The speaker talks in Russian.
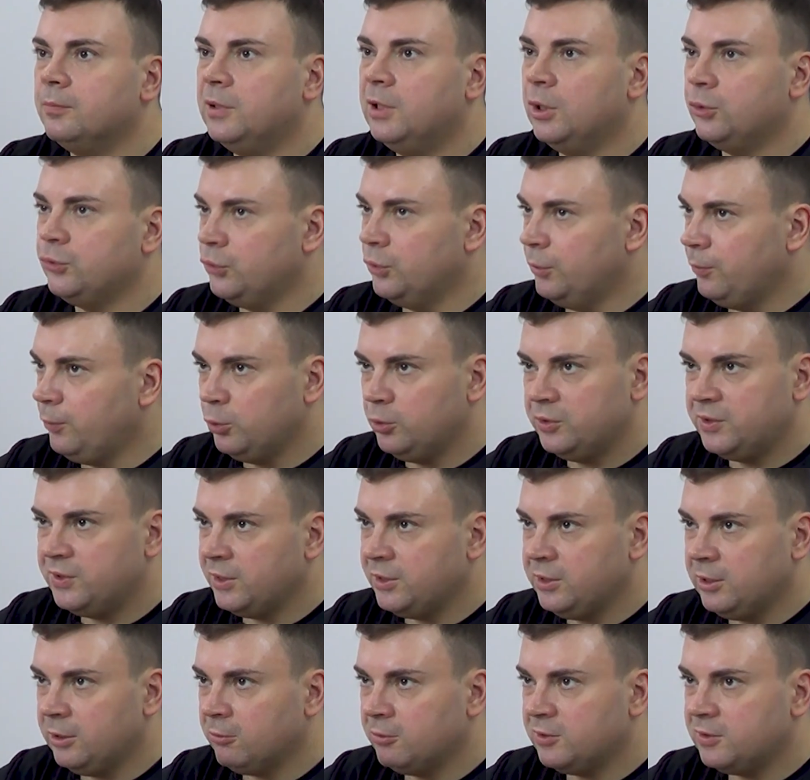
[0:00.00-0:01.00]
должно
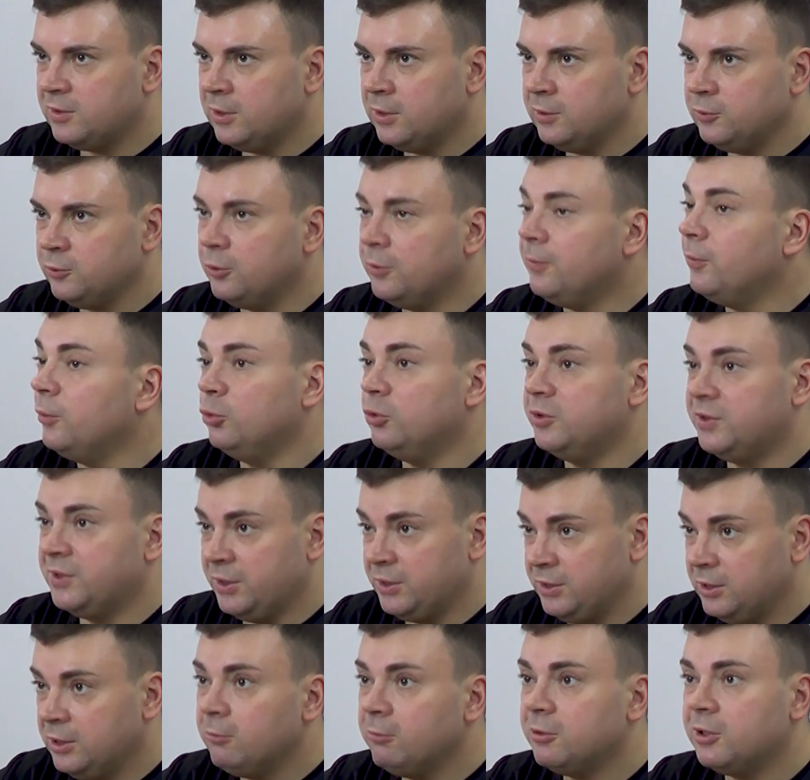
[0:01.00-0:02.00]
функционировать сразу и
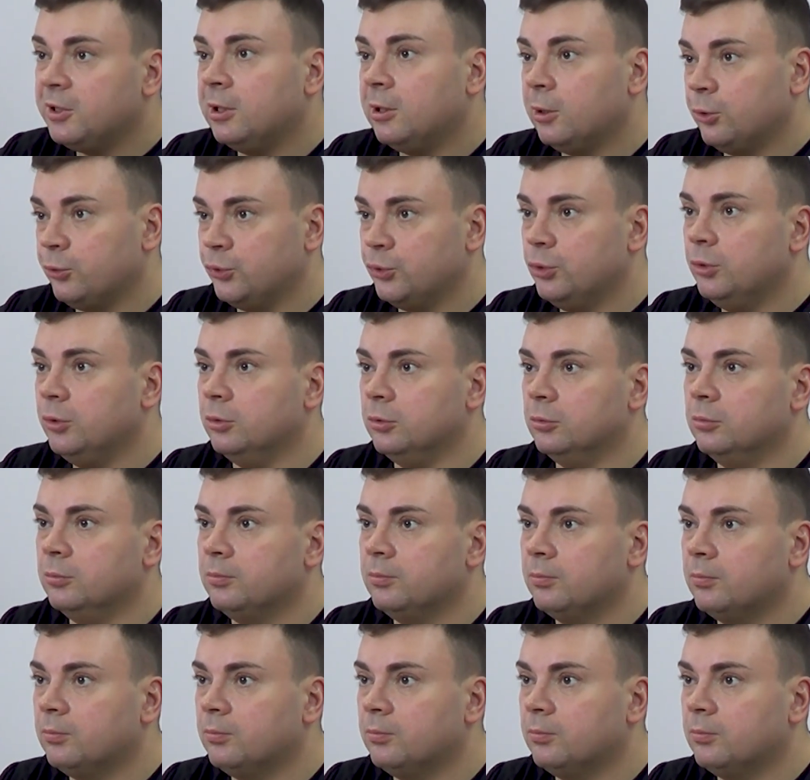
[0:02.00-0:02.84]
функционировать хорошо.